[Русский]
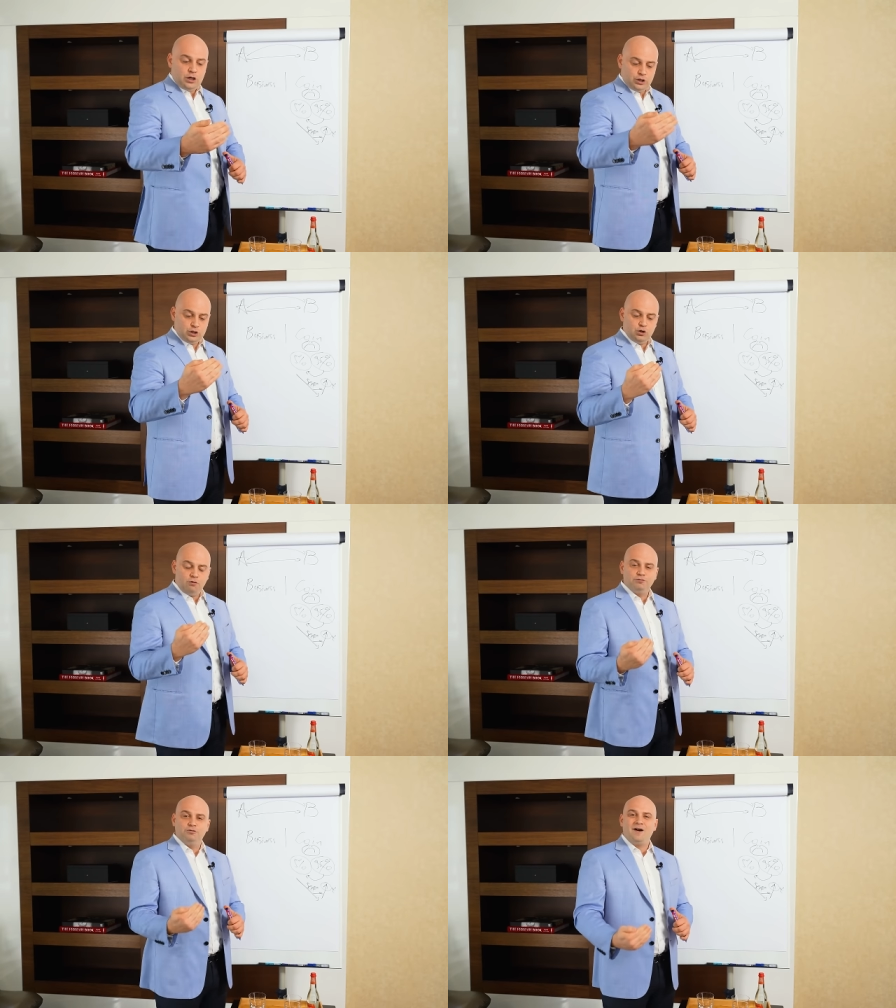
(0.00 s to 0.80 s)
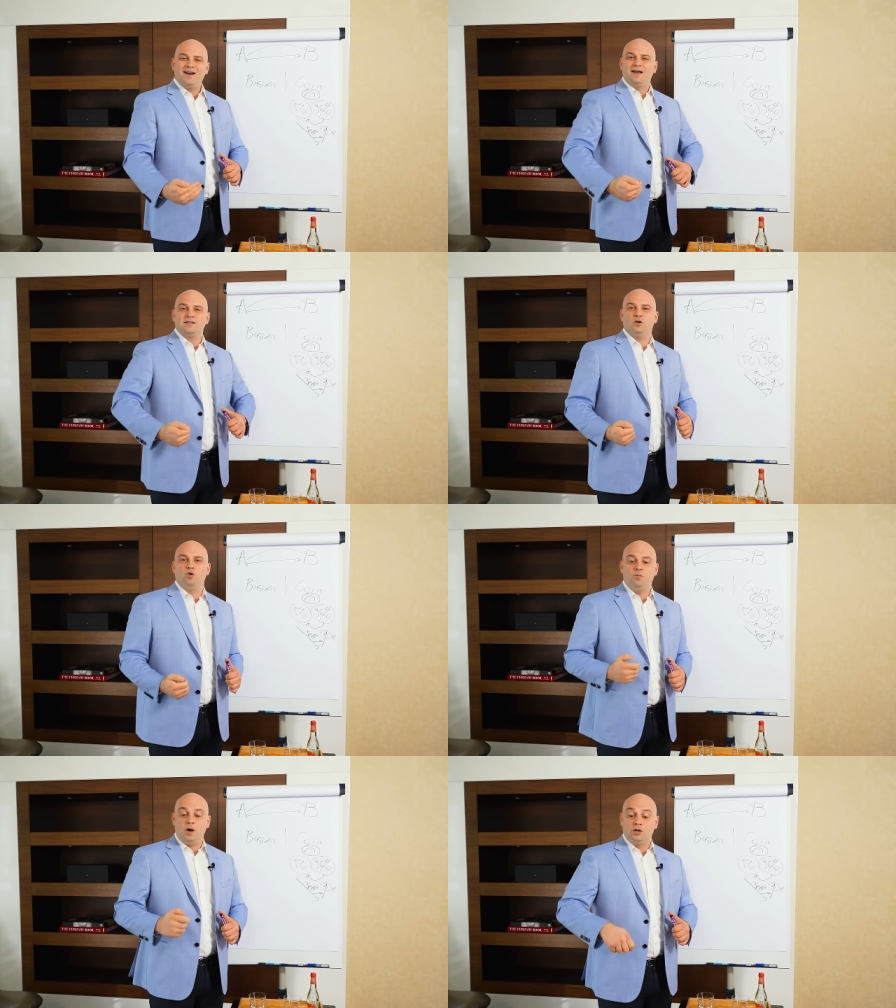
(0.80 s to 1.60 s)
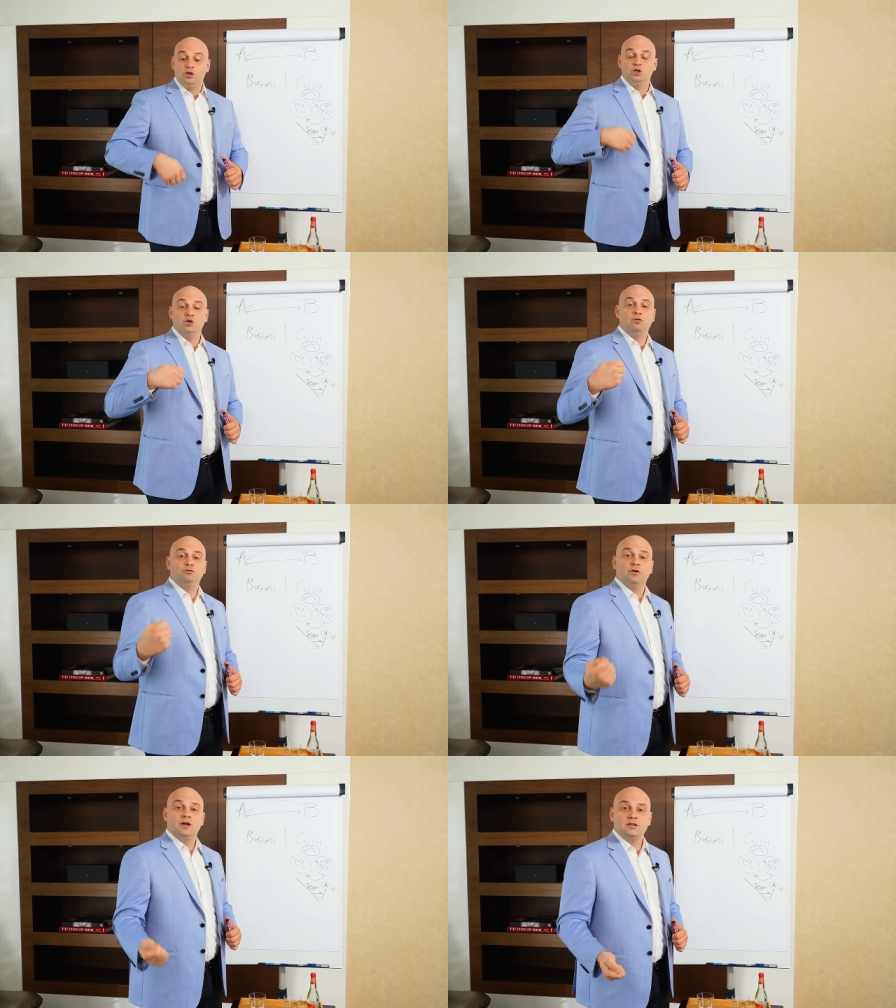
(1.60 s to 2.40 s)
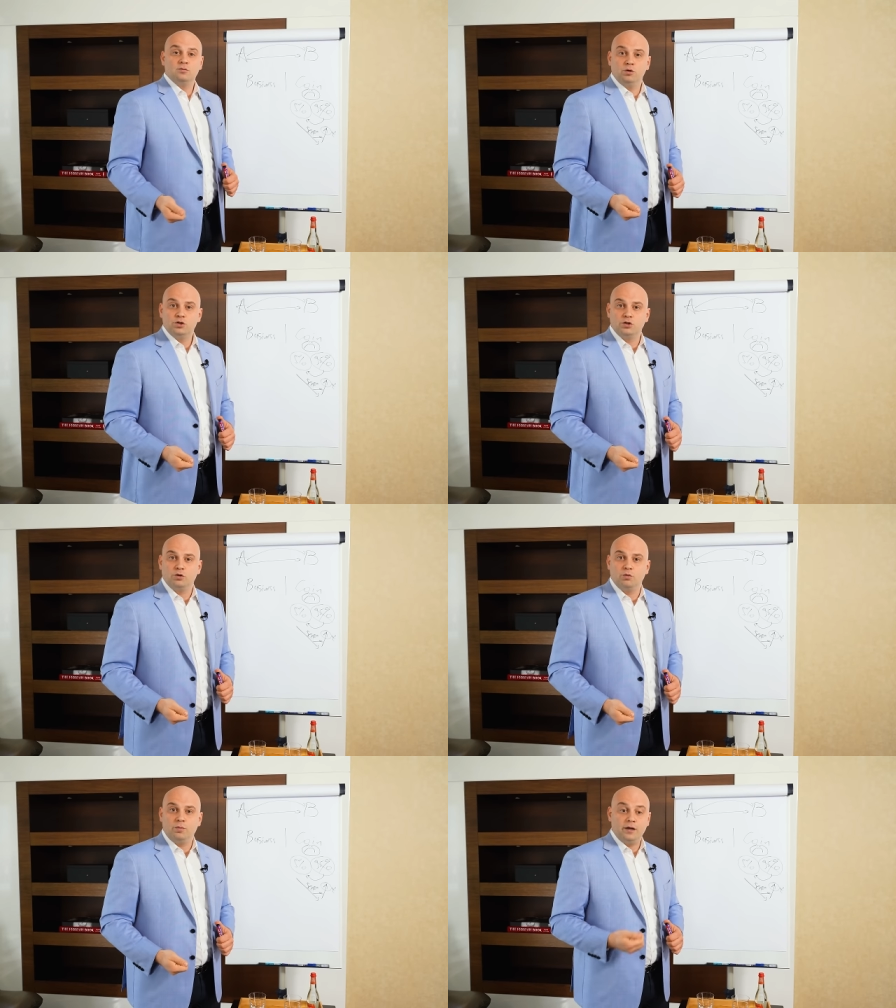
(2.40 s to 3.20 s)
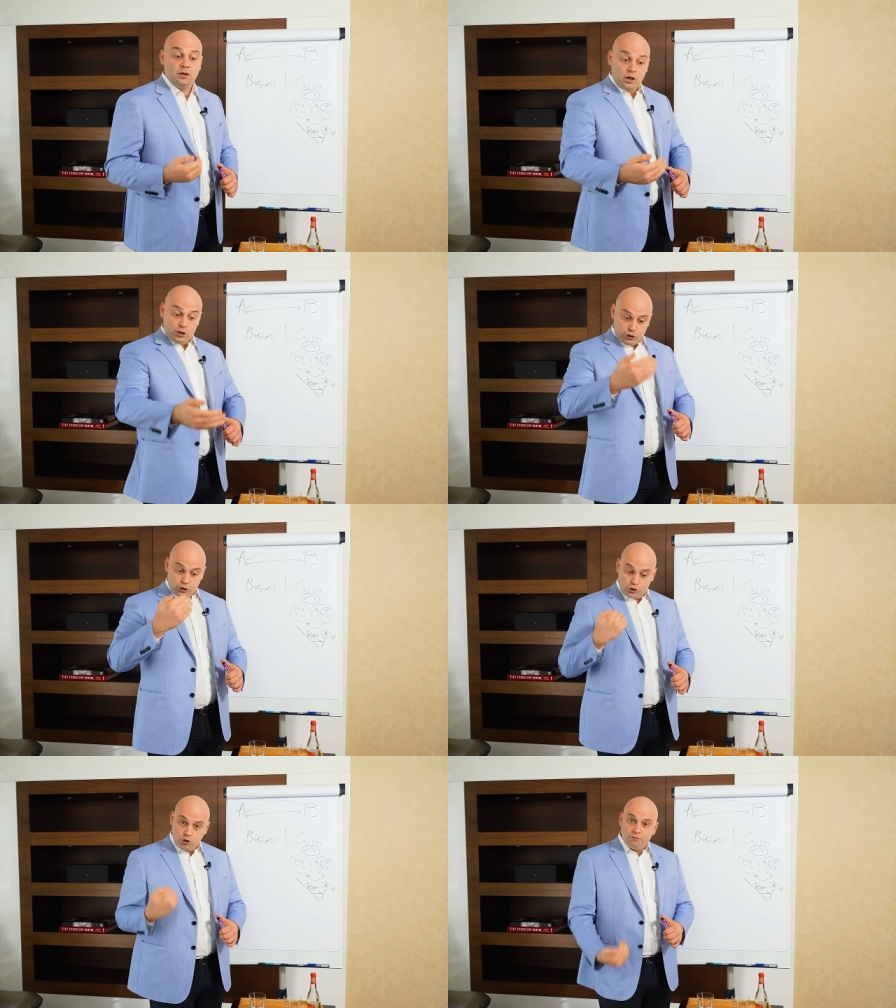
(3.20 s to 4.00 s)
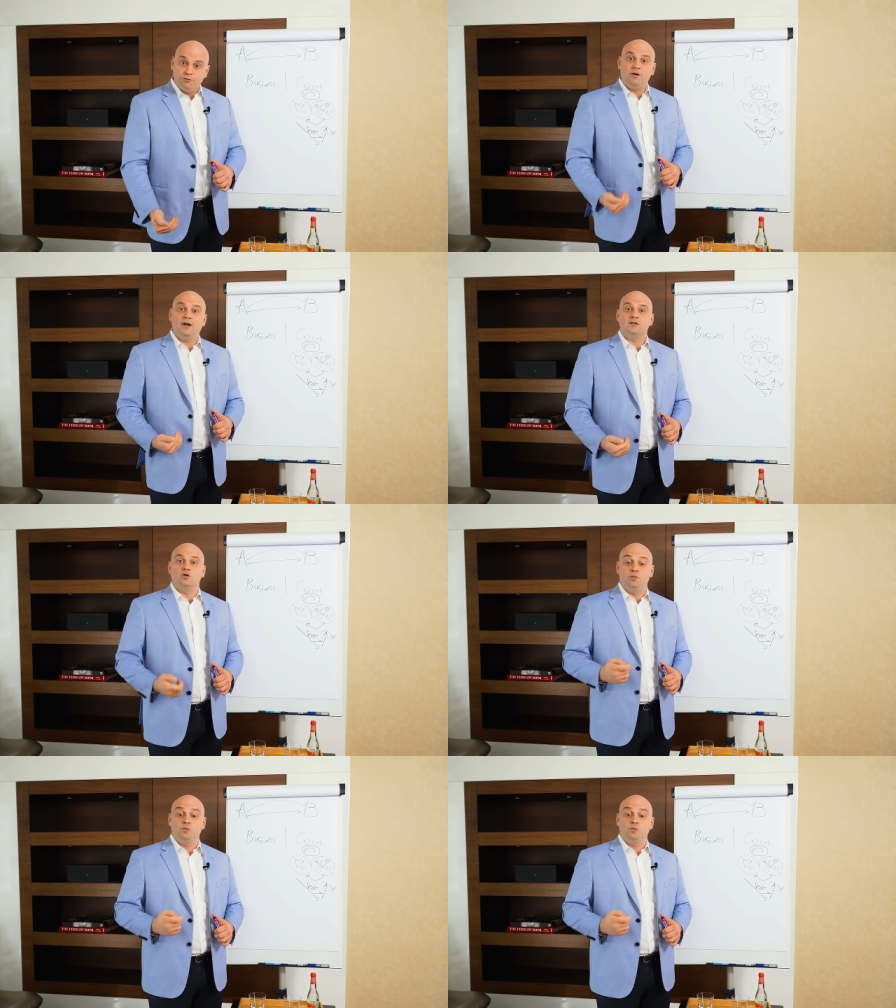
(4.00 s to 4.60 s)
Еще в два раза упал, еще в два раза больше докупает. Еще в два раза